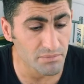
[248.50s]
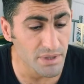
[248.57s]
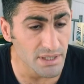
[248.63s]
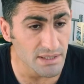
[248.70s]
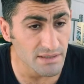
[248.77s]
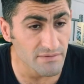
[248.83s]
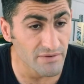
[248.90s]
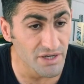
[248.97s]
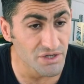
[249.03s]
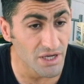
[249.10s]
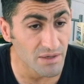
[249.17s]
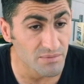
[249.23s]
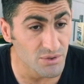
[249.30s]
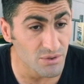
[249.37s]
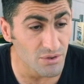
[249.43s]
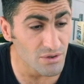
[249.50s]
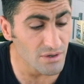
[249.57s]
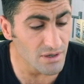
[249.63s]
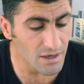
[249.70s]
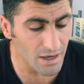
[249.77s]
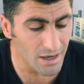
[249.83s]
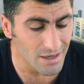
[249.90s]
biz ve Şemsu
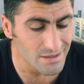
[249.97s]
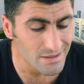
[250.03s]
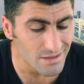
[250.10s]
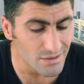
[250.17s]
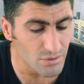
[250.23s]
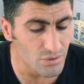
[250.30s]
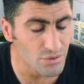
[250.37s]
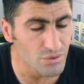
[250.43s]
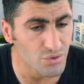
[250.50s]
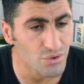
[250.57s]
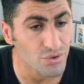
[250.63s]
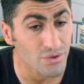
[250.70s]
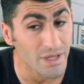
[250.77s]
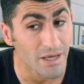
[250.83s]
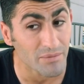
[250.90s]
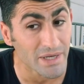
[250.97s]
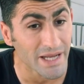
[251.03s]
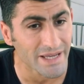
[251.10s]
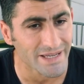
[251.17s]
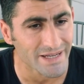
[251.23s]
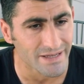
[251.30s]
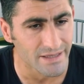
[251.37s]
artık onun gündemine
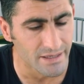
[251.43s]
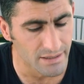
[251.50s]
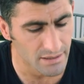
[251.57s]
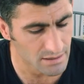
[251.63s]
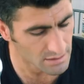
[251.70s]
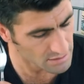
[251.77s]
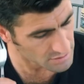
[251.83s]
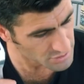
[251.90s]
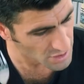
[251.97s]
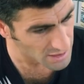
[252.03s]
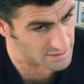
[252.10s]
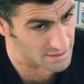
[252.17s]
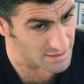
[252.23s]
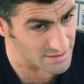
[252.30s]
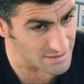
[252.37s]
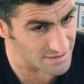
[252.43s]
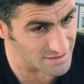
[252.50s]
girdik. Çaktın?